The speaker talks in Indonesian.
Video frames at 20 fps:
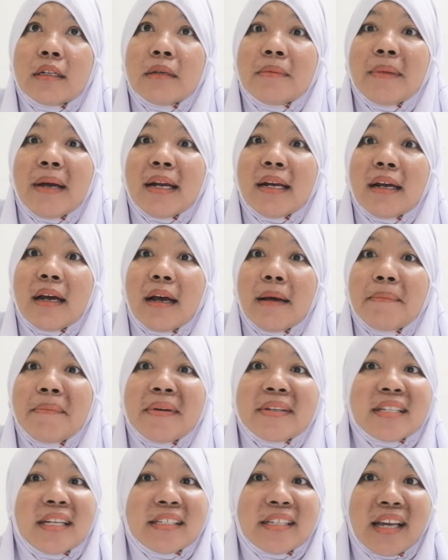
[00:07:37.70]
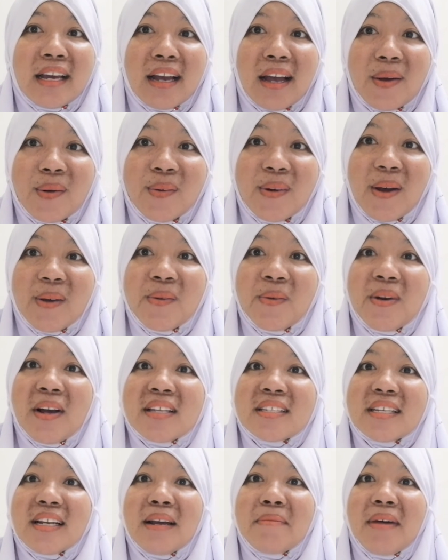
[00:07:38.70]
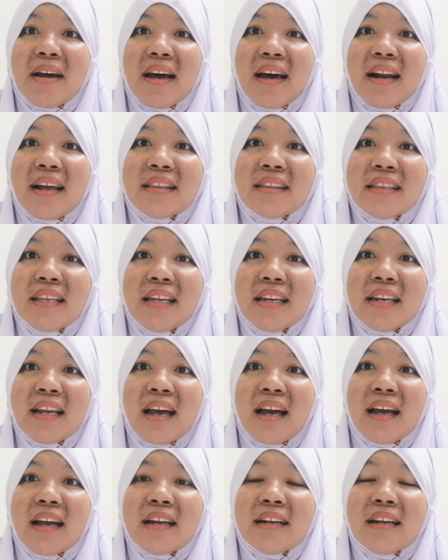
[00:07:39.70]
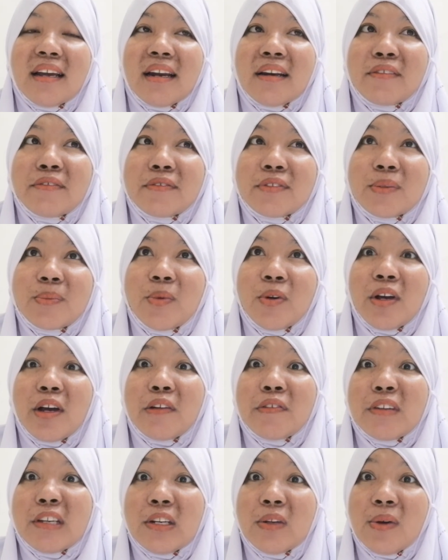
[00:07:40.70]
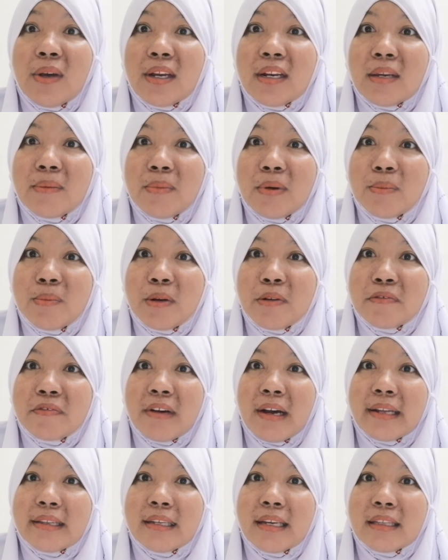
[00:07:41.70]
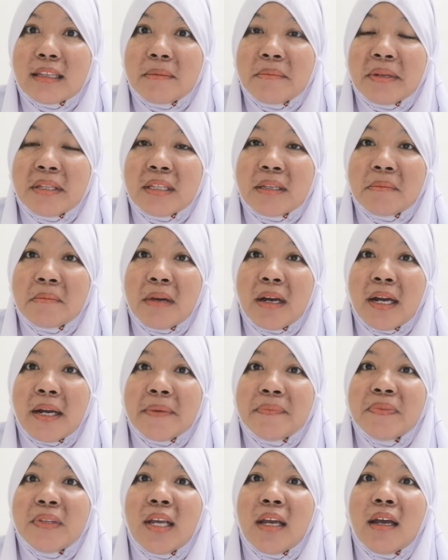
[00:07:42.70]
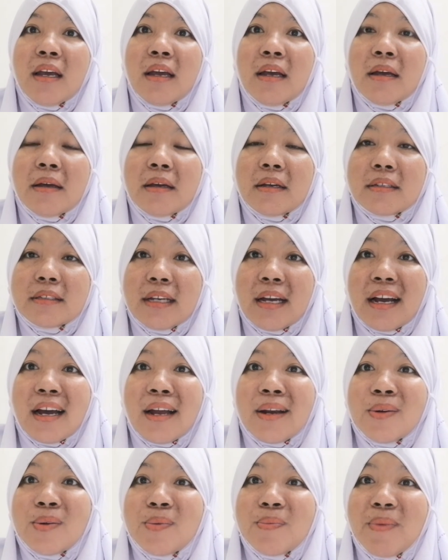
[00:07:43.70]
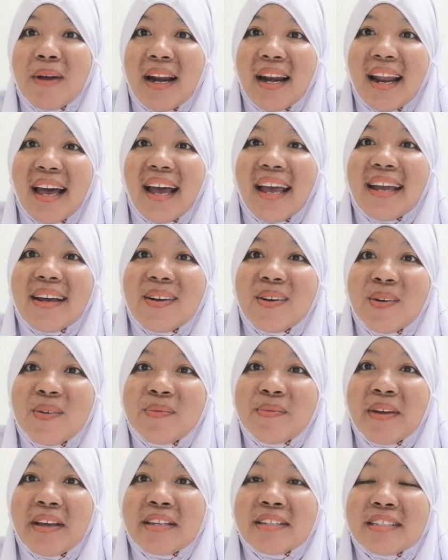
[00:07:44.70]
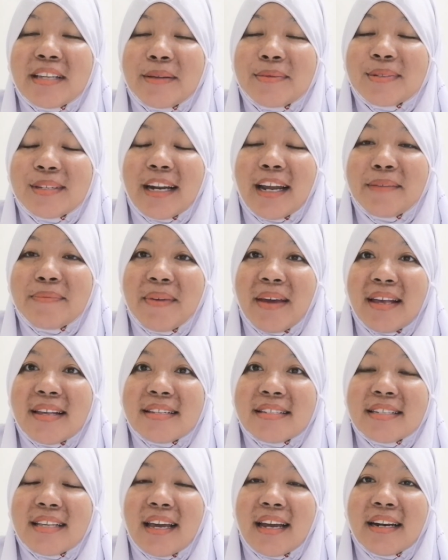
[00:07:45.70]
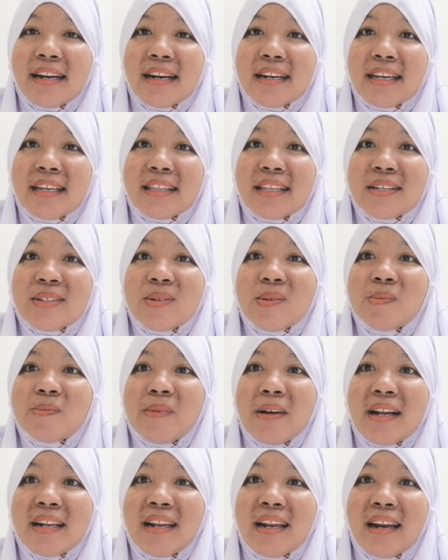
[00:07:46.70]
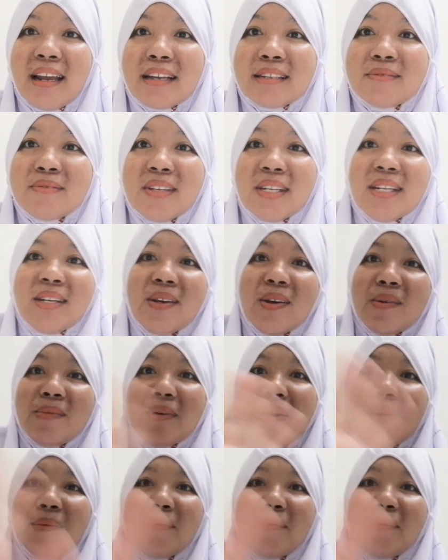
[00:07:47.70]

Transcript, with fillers: di mana apa saja yang aku lakukan selama karantina dan semoga video ini bermanfaat ya teman-teman. Jangan lupa like, comment, subscribe, and share. Dan kita jumpa di next video.